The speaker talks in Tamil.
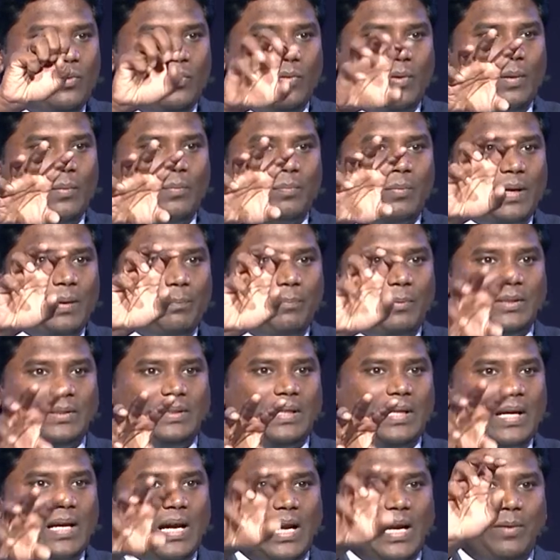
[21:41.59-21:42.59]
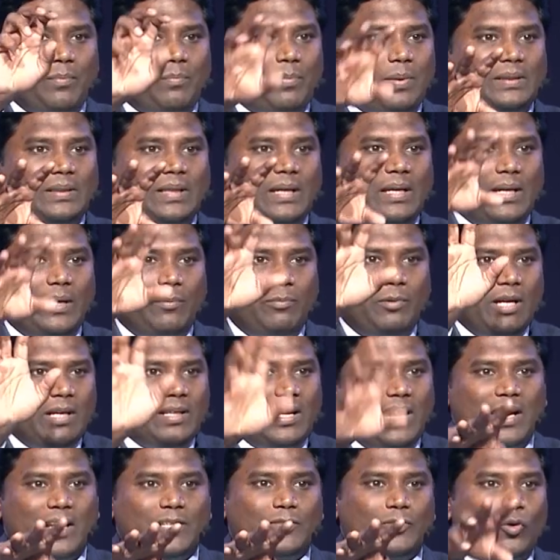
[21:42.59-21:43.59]
உங்கள் பிரச்சனைக்கான பதிலை
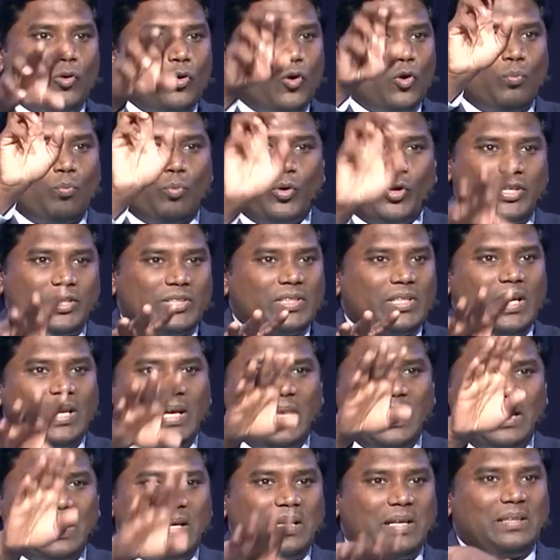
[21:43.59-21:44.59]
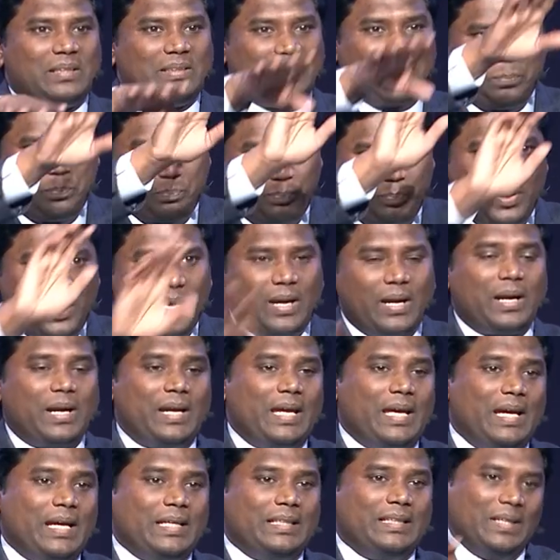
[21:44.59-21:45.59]
எப்படியாவது அடைஞ்சிடணும்னு முயற்சியில் இறங்குறது தப்பே
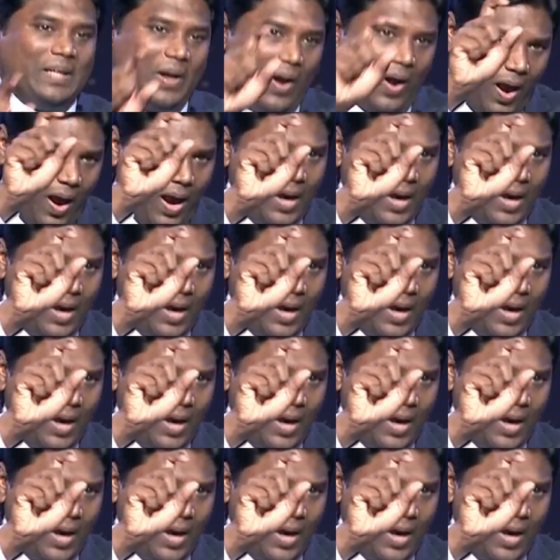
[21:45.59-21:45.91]
கிடையாது